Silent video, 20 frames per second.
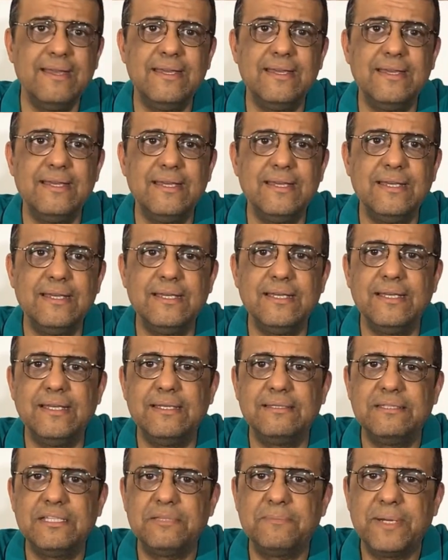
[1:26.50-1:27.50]

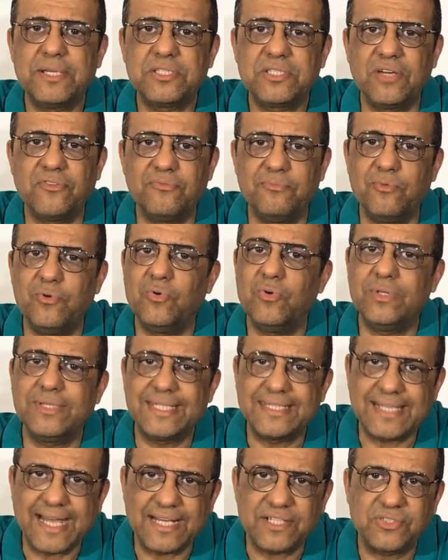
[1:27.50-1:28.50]
آه، تتمشى في مول
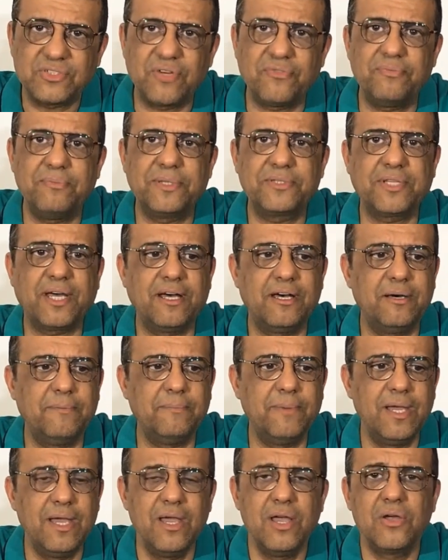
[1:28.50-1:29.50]
تتعشى في
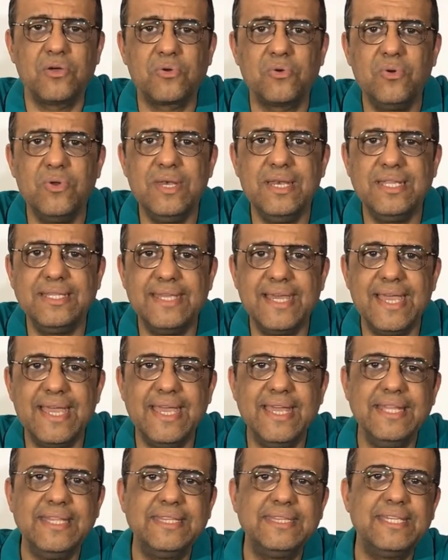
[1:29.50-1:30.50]
مطعم كل ده
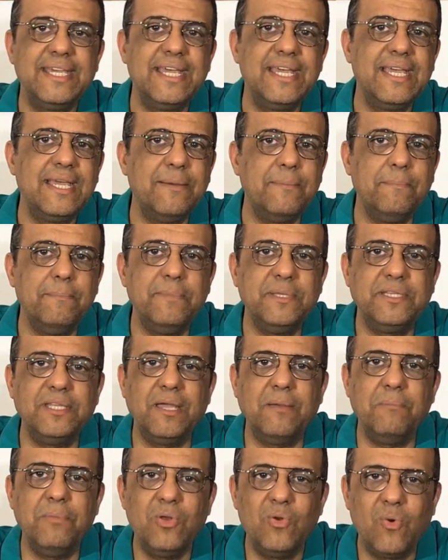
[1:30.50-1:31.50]
انت
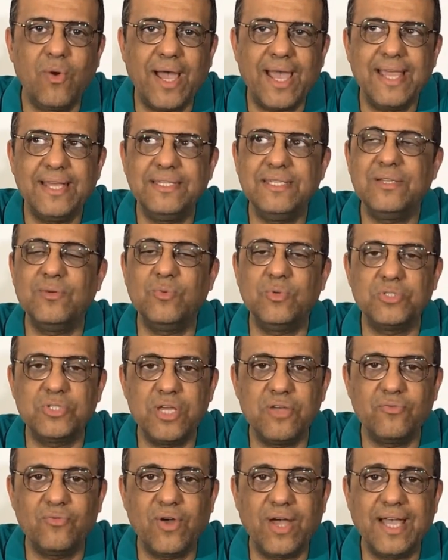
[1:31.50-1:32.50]
بتعمله عادي
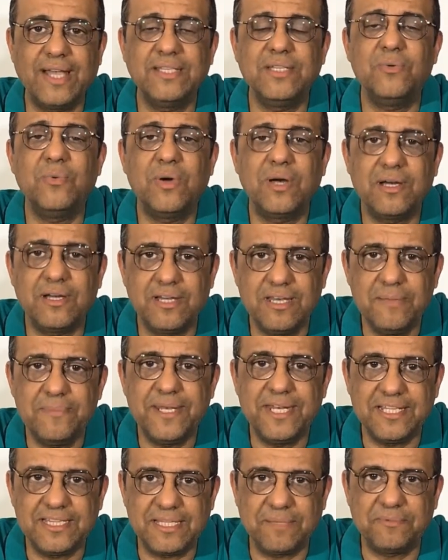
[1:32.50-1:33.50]
وشايفه عادي
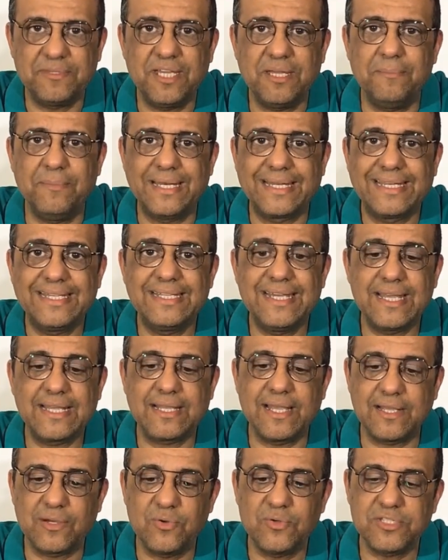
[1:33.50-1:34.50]
وغالبا انت بتعمل كده
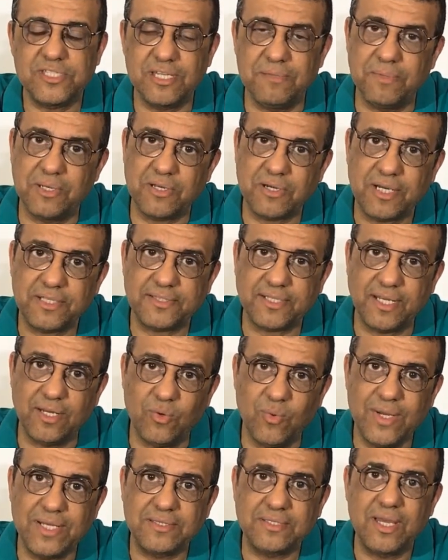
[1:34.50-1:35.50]
كجزء من قطع
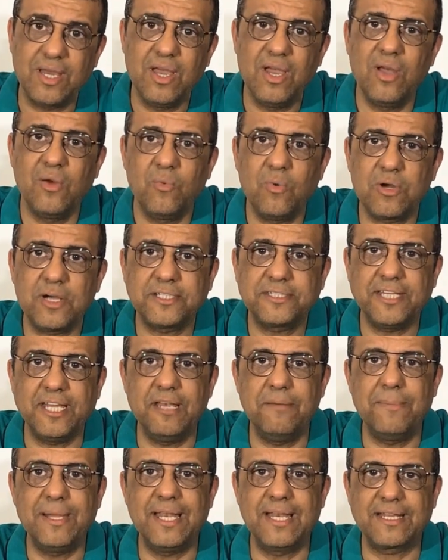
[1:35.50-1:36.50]
الوقت وقطع
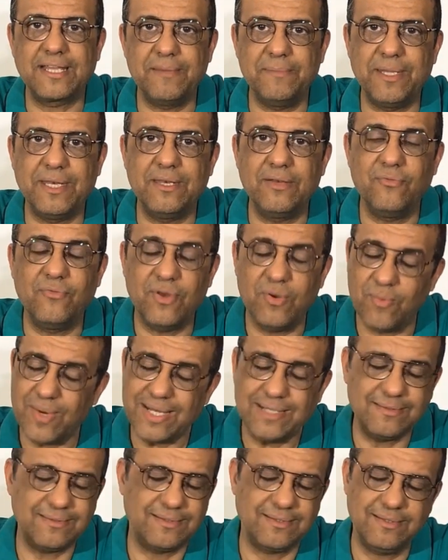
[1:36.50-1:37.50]
الملل كمان في
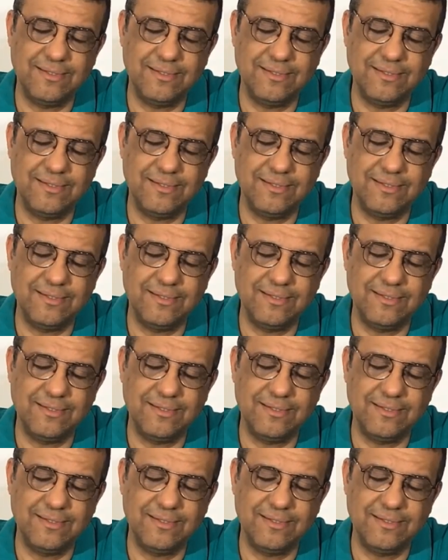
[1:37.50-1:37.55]
الوقت